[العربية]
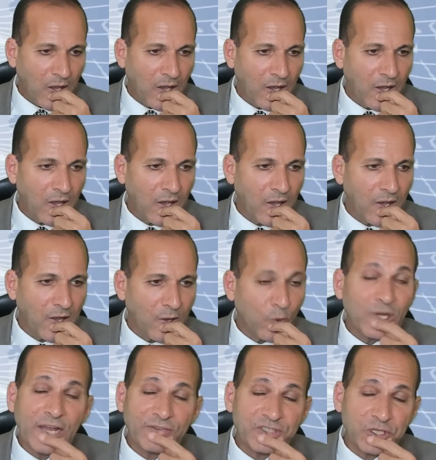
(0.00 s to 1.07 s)
آه،
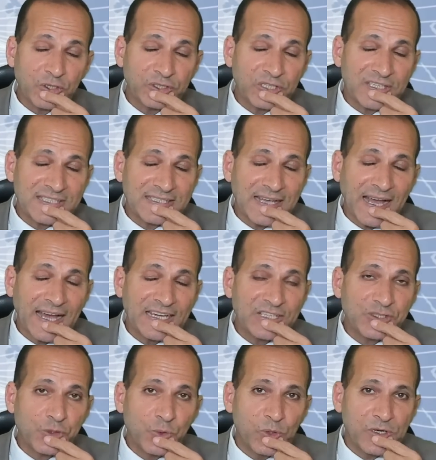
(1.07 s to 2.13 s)
أولاف شولتس
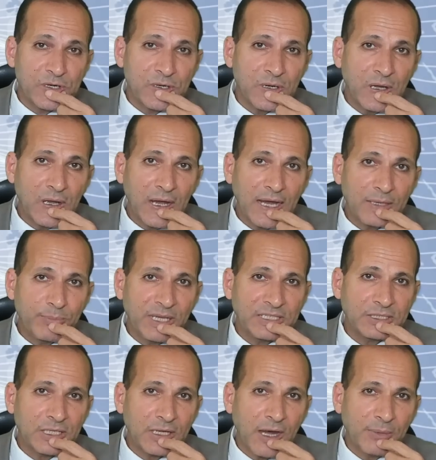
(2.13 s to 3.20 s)
هيزور
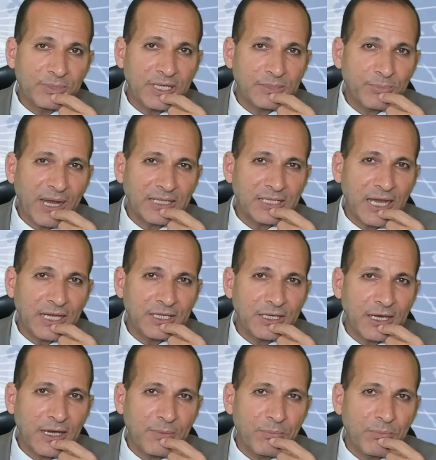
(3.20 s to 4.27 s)
البيت الأبيض بعد
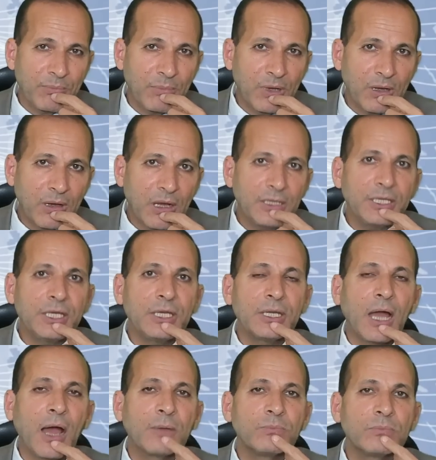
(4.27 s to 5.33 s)
أيام
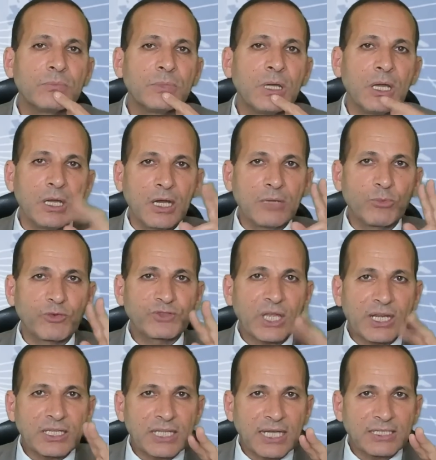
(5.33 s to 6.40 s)
قليلة
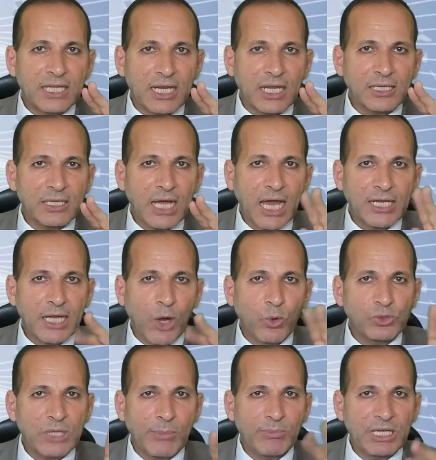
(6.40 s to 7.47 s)
المفترض جدلا
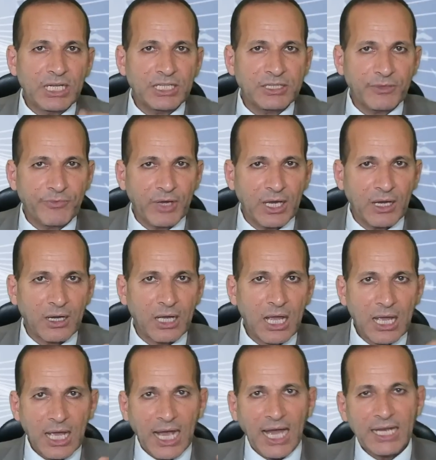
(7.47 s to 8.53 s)
أنه تم الاتفاق
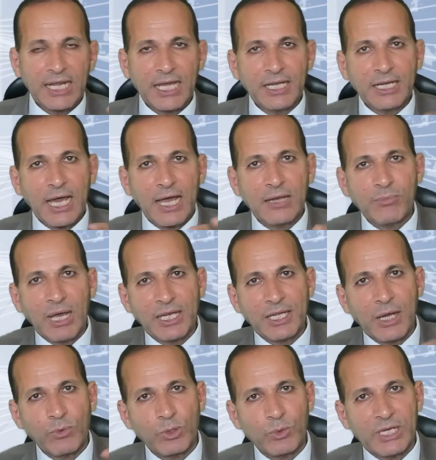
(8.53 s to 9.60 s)
على أن
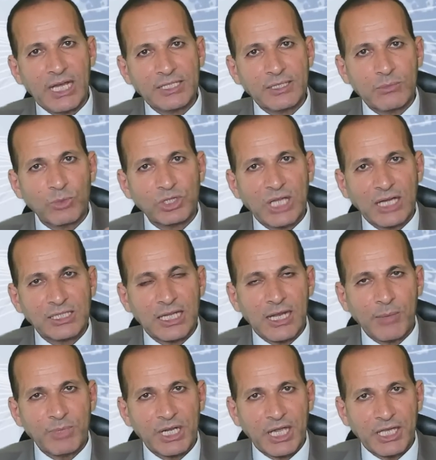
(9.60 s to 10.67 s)
ألمانيا والولايات المتحدة
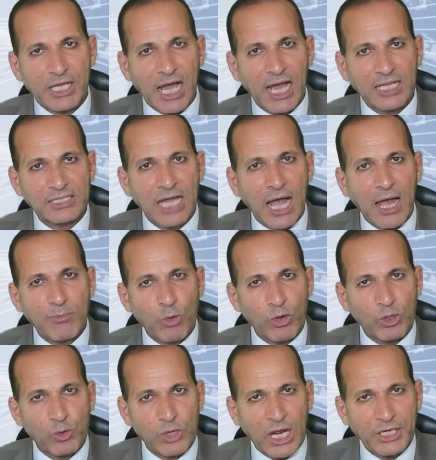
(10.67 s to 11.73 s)
الأمريكية
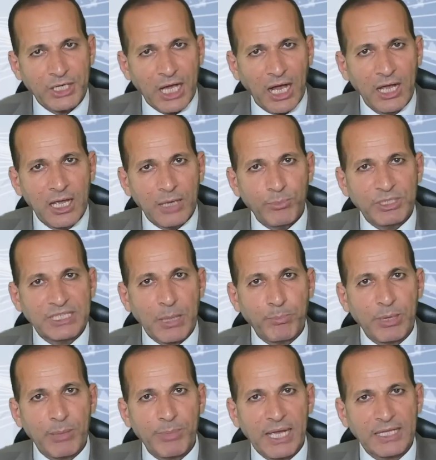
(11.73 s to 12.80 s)
هيدعموا أوكرانيا
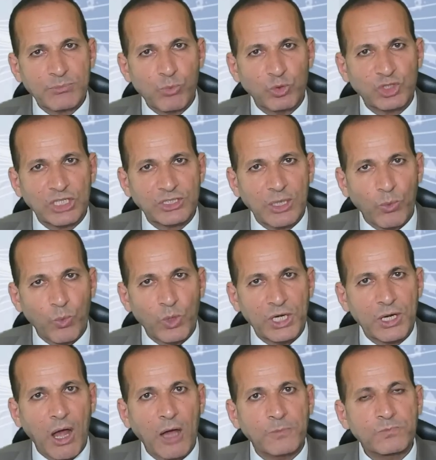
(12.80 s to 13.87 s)
بدبابات
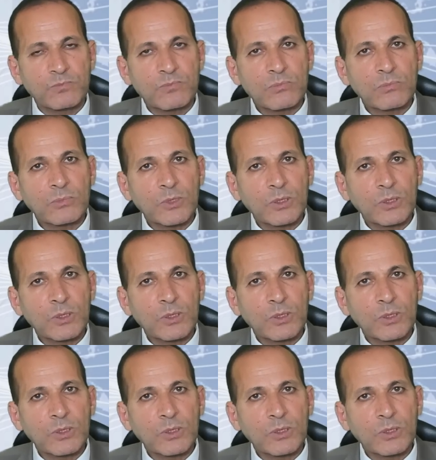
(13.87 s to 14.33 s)
متطورة